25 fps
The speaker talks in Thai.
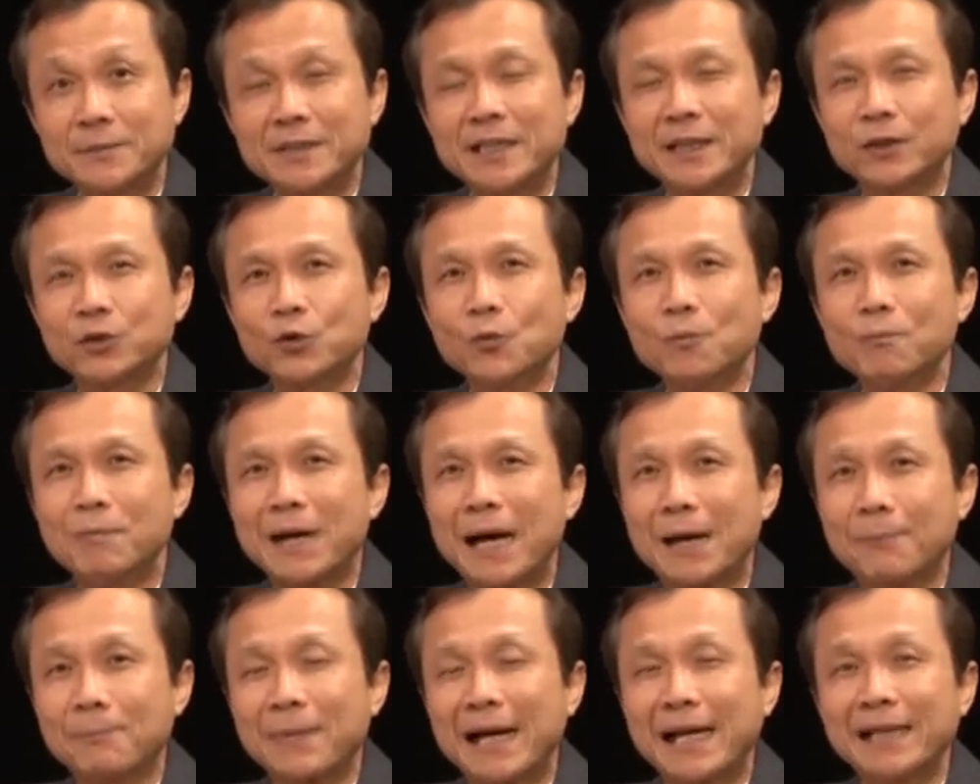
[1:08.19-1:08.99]
17 กุม
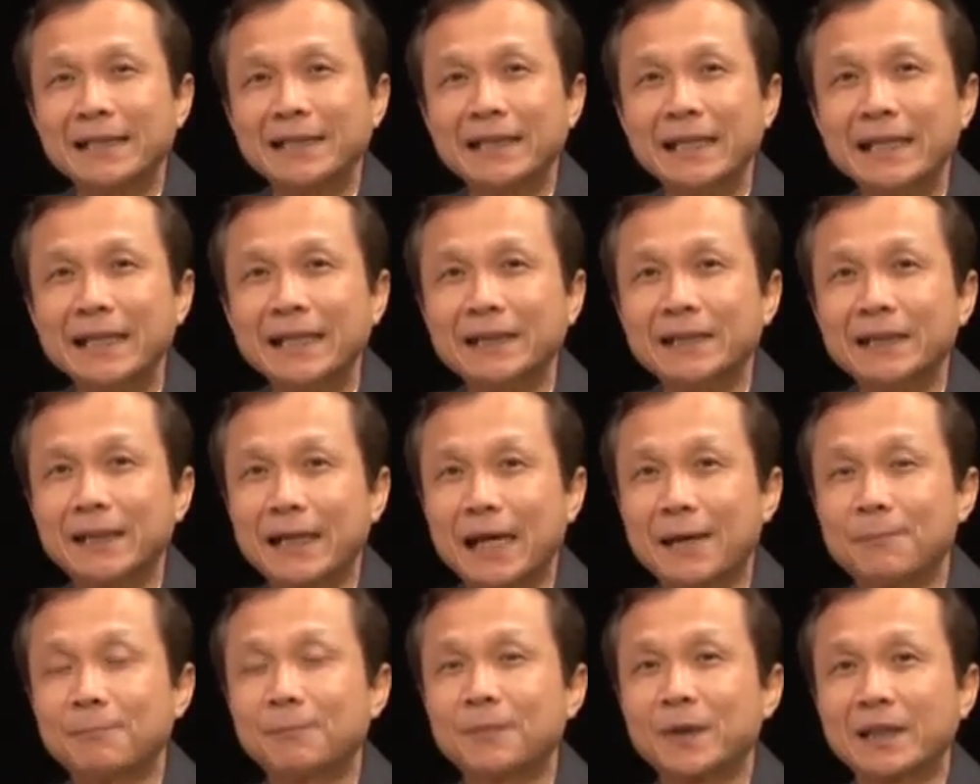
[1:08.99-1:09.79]
ภาพันธ์นี้
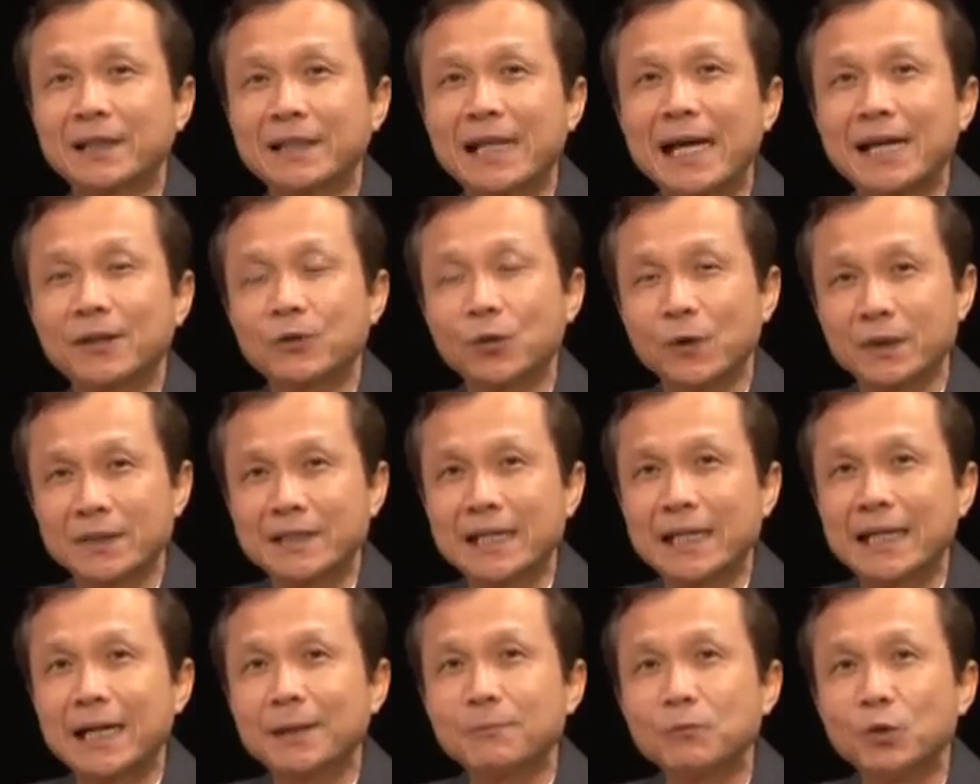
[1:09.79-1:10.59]
นะครับ พระธาตุหัว
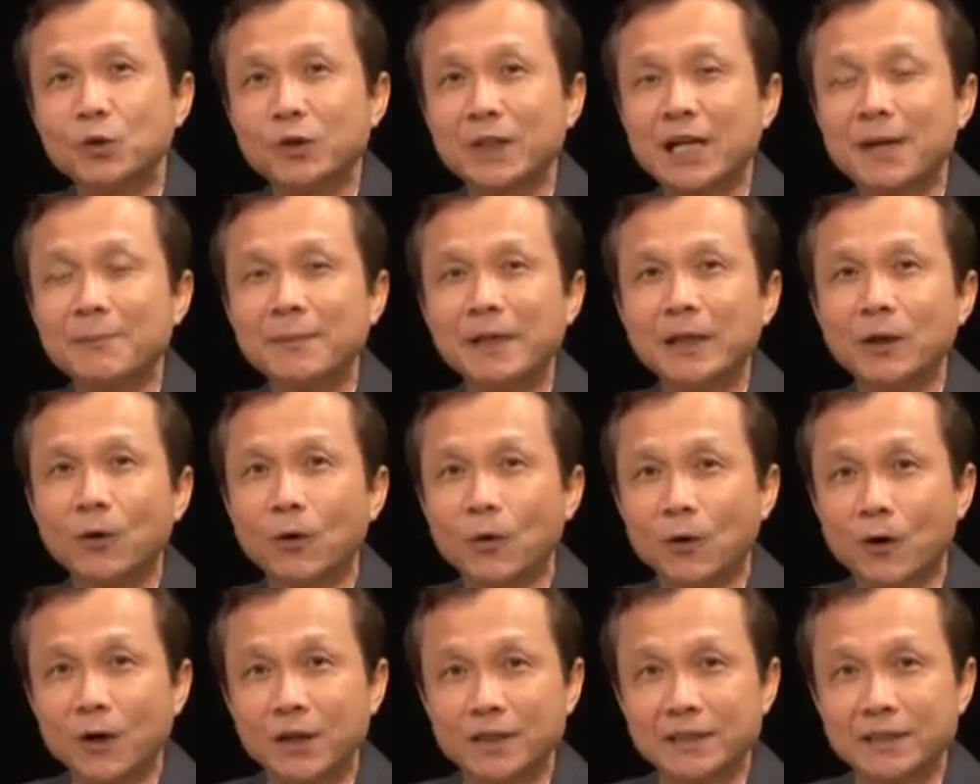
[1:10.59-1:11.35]
ใจนักบุญคามิโล